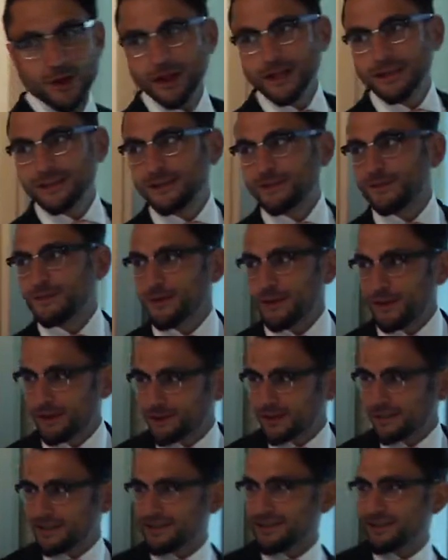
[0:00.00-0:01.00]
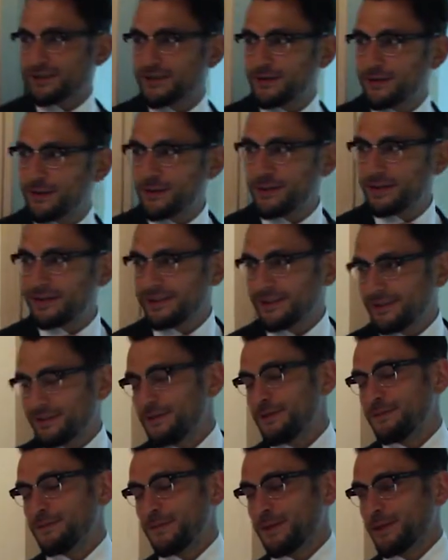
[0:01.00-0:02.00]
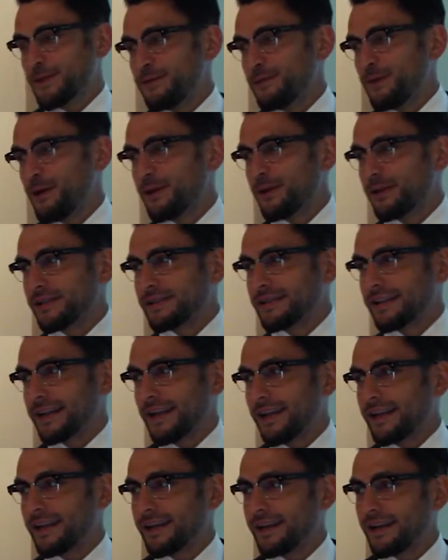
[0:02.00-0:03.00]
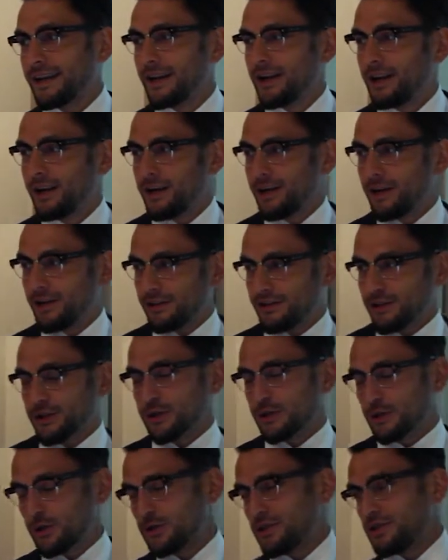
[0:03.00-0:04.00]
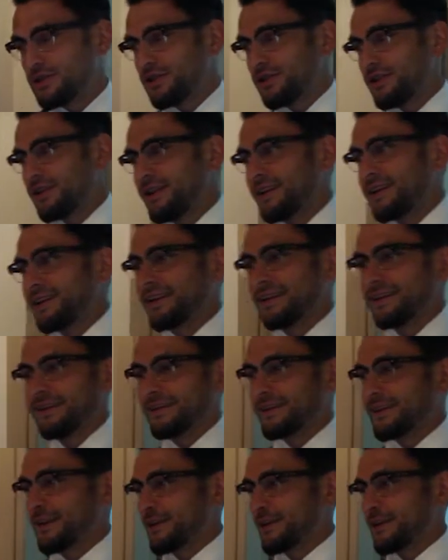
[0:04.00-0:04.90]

коллективу приобщаться к живописи, ну и поднимают настроение не такие солнечные, яркие.